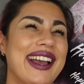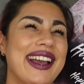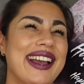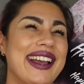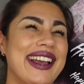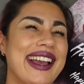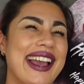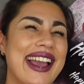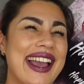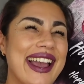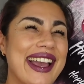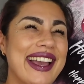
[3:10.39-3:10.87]

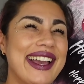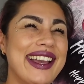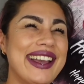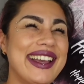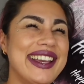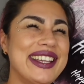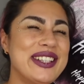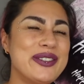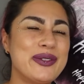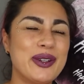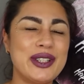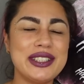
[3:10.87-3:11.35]
hä,
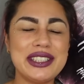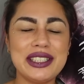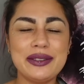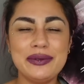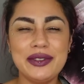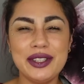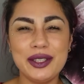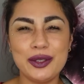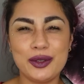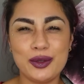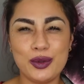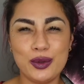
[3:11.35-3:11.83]
ich wollte
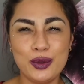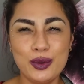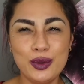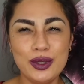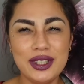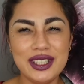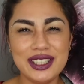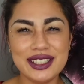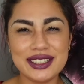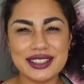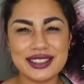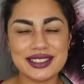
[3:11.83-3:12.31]
irgendwie ein
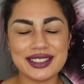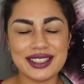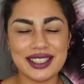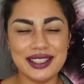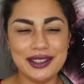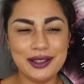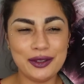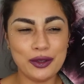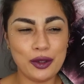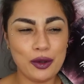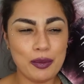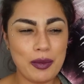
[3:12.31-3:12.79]
cooles
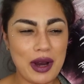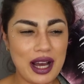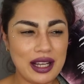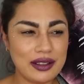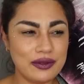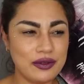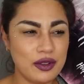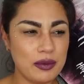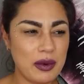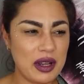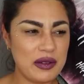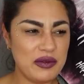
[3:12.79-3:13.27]
Intro
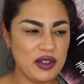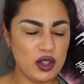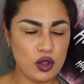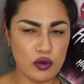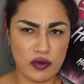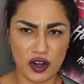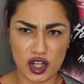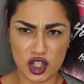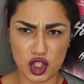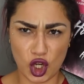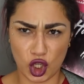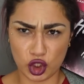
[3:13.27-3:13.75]
machen für mein Video,
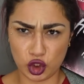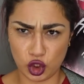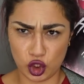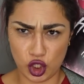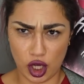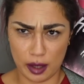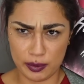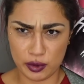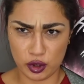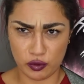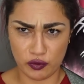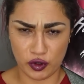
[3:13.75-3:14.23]
weil ich dachte, ich
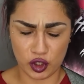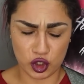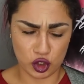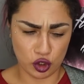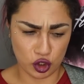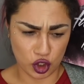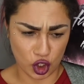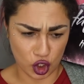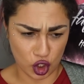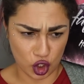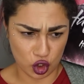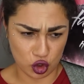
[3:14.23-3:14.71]
habe sowas
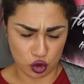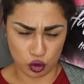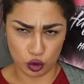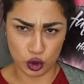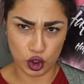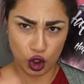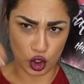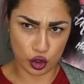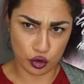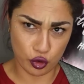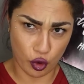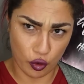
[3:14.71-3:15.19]
hinter der
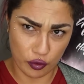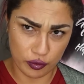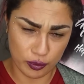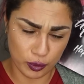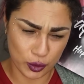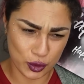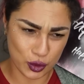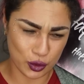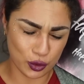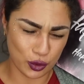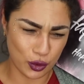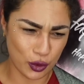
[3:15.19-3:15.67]
Schulter, so auf
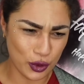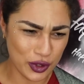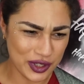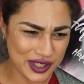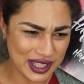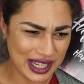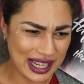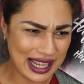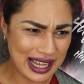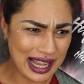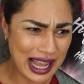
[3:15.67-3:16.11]
muskulös.